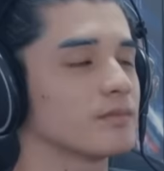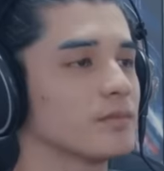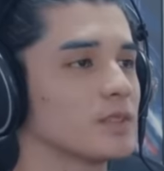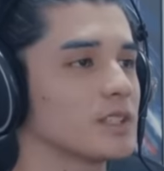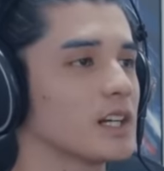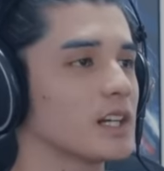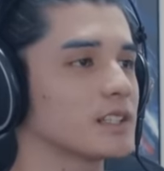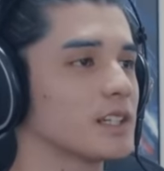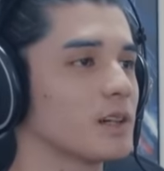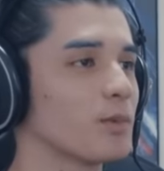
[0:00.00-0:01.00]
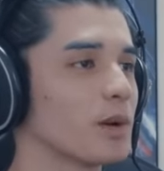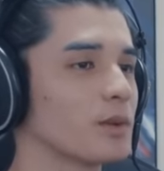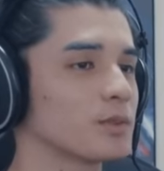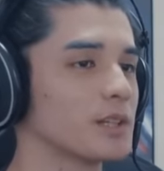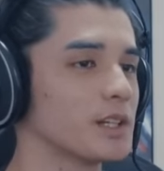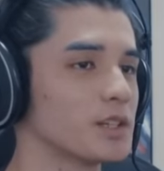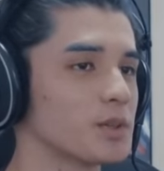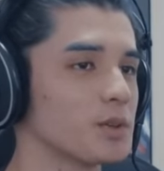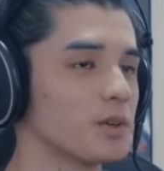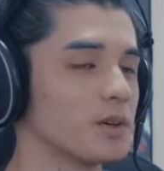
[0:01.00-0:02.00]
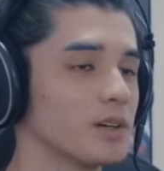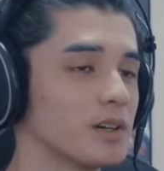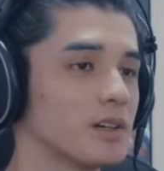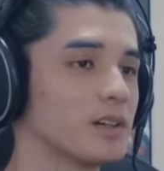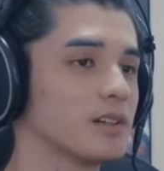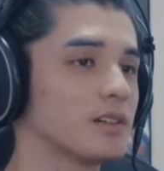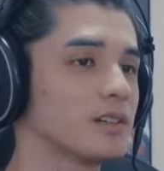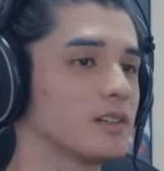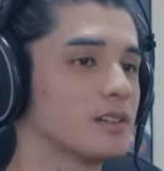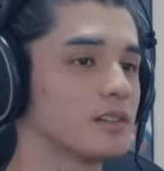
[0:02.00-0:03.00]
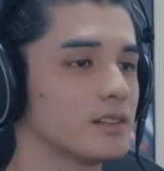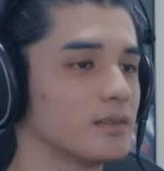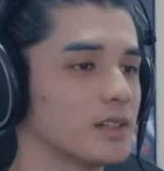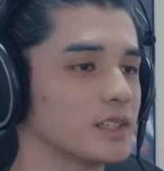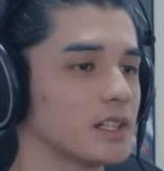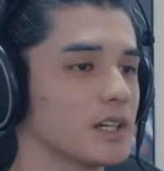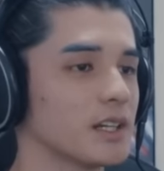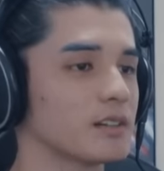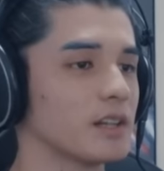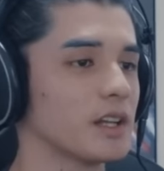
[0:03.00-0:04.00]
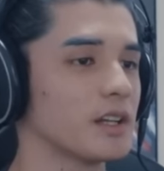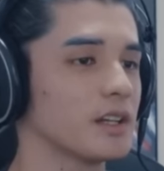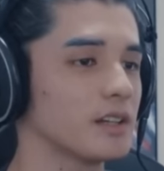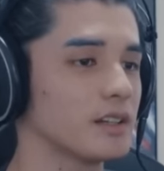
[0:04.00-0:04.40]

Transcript: もうザーカセンは呼ばれることないでしょう。間違いなくね。